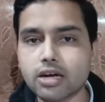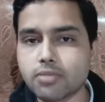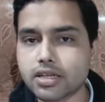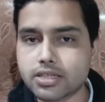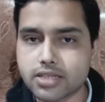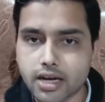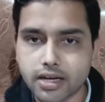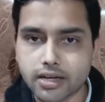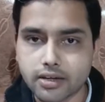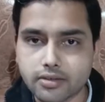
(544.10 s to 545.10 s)
लगातार बढ़ती जा
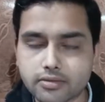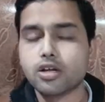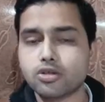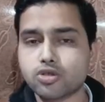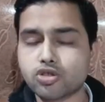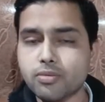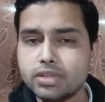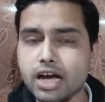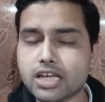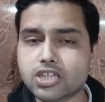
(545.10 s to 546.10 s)
रही है दोस्तों मैं
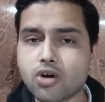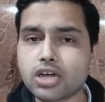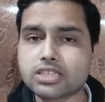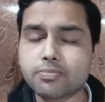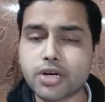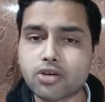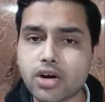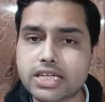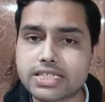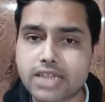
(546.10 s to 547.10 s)
बताना चाहूंगा जब
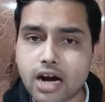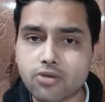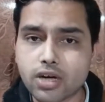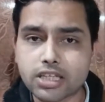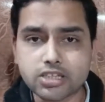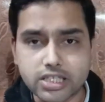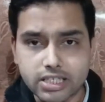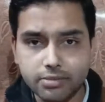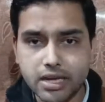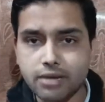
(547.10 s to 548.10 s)
बिटकॉइन स्टार्ट हुआ था
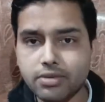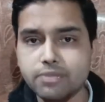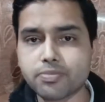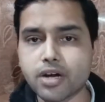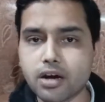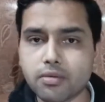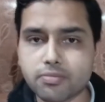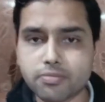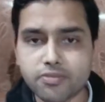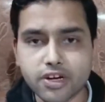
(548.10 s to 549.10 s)
जैसे कि मैंने अपने
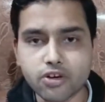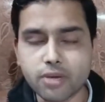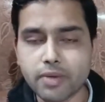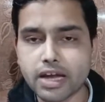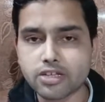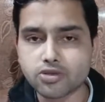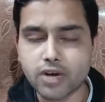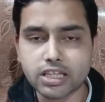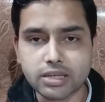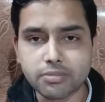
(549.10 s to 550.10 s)
वीडियो के पहले
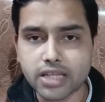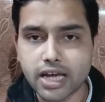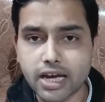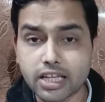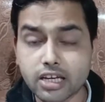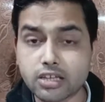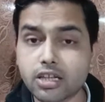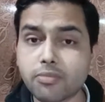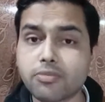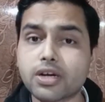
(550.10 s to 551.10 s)
शुरुआती में बताया था कि
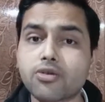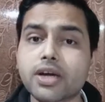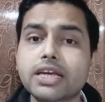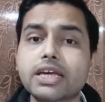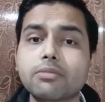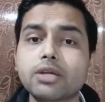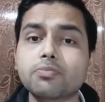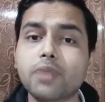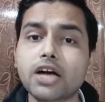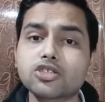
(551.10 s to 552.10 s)
तब बिटकॉइन की
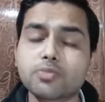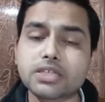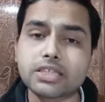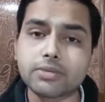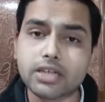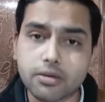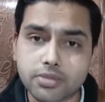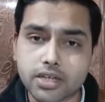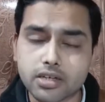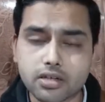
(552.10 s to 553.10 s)
कीमत पांच रुपए से भी कम
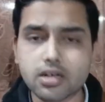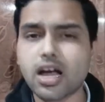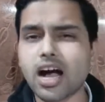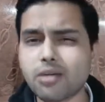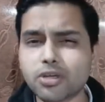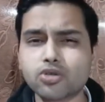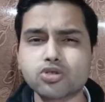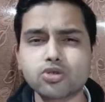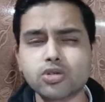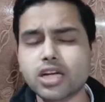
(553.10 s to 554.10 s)
थी अगर मैं
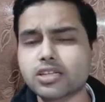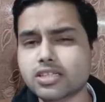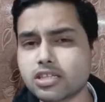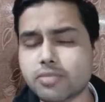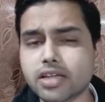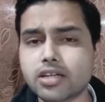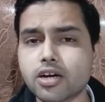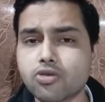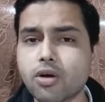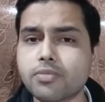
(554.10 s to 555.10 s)
दोस्तों 2010 की बात ना
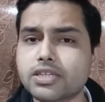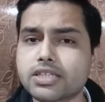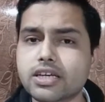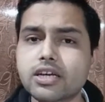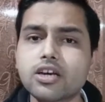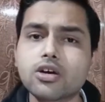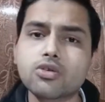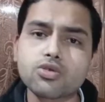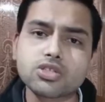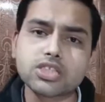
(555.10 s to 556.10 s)
करूं अभी से
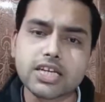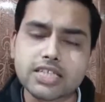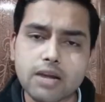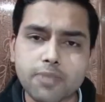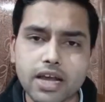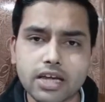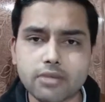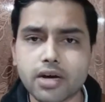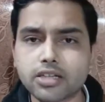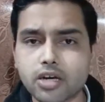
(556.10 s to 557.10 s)
कुछ छह साल पहले
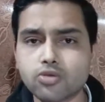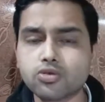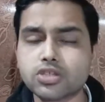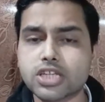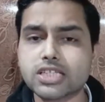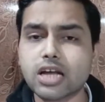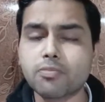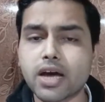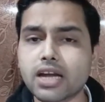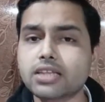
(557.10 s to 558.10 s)
की बात करूं तो छह साल
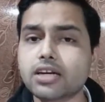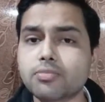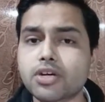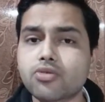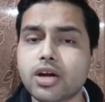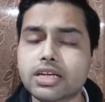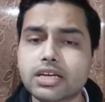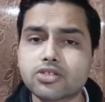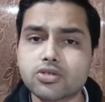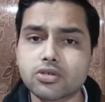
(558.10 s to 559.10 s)
पहले तक बिटकॉइन
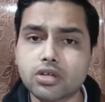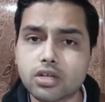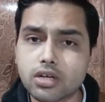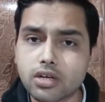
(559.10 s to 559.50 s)
की जो